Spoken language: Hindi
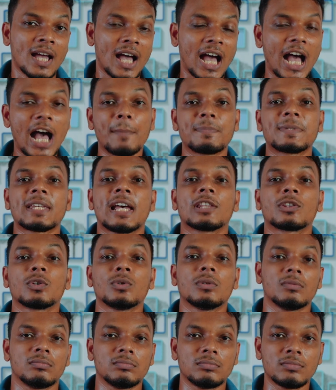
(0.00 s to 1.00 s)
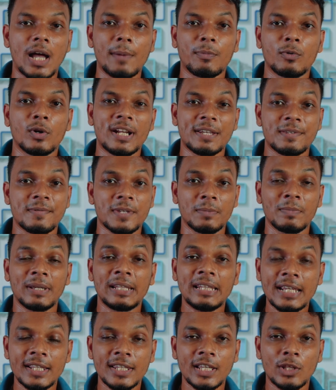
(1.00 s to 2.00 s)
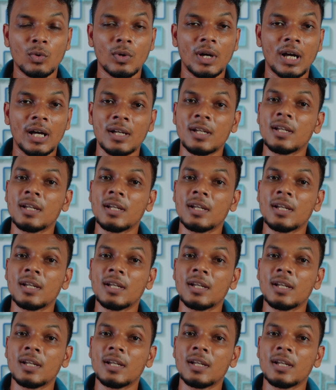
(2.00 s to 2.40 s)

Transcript: आप चाहे तो आपको डिस्क्रिप्शन में लिंक दे दूंगा